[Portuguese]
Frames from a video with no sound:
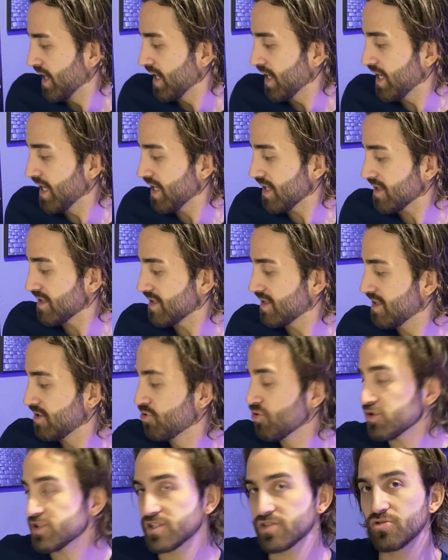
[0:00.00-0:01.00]
E
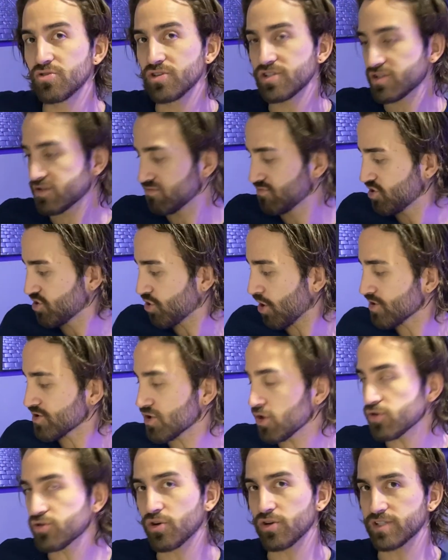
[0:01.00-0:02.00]
dos, dos, de todos
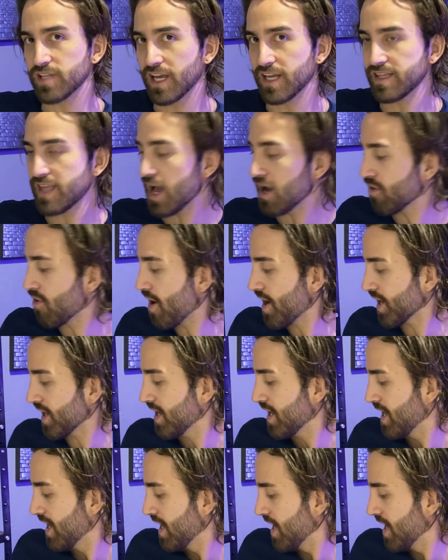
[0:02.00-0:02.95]
que eu trouxe aqui até agora,